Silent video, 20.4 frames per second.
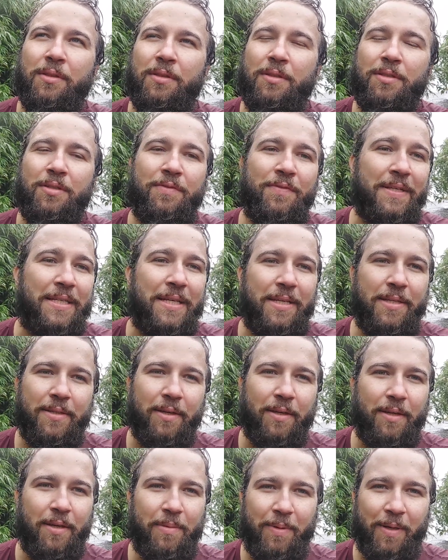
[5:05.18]
de fazer isso
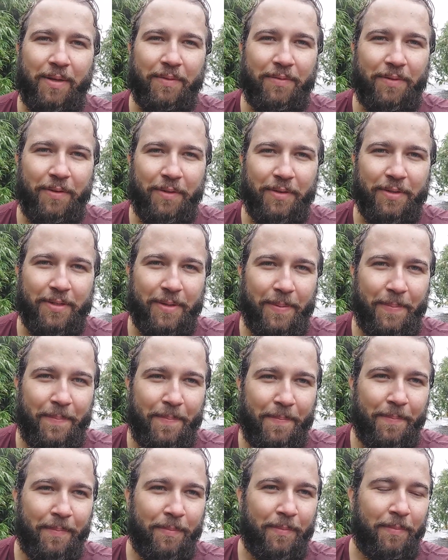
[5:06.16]
aqui é maravilhosa.
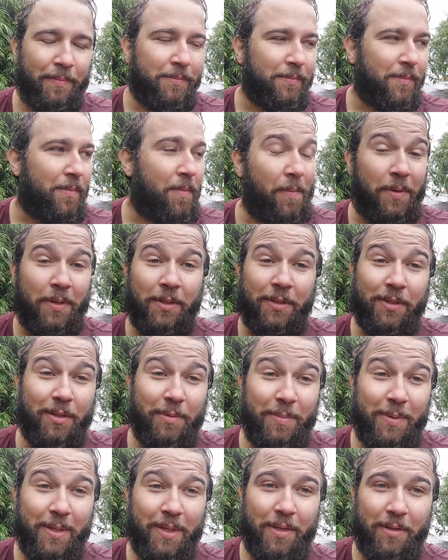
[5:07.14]
E agora que
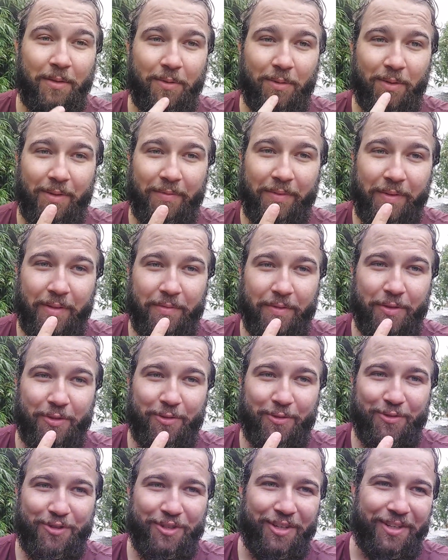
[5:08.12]
eu me liguei que tô gravando vídeo
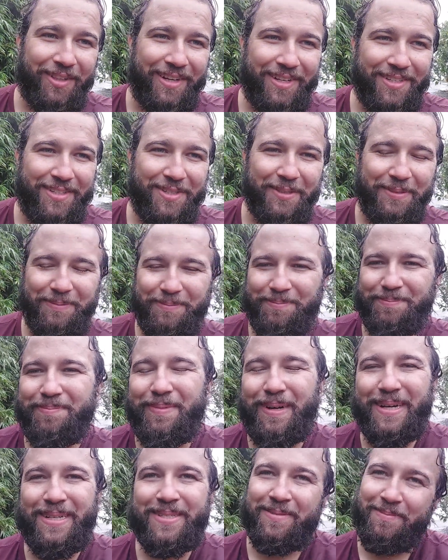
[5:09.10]
com chiclete,
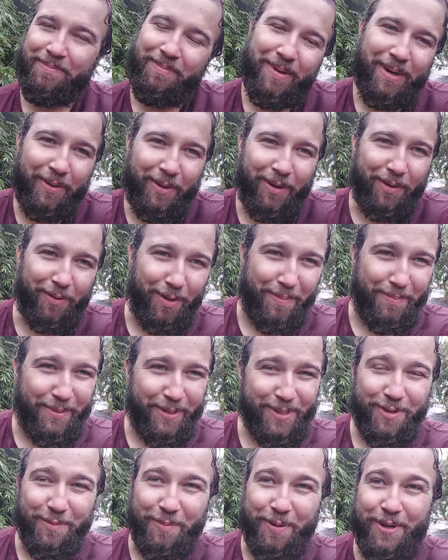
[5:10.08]
mas agora que eu abri
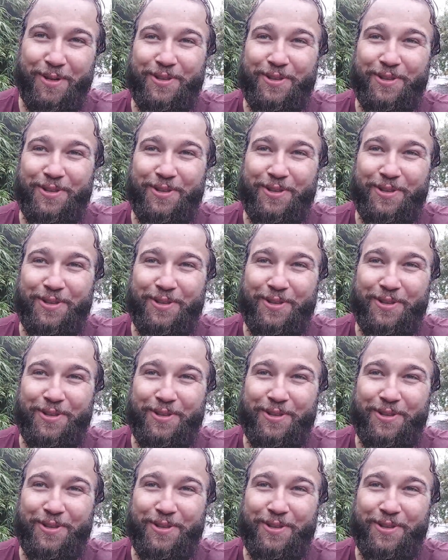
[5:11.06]
só pra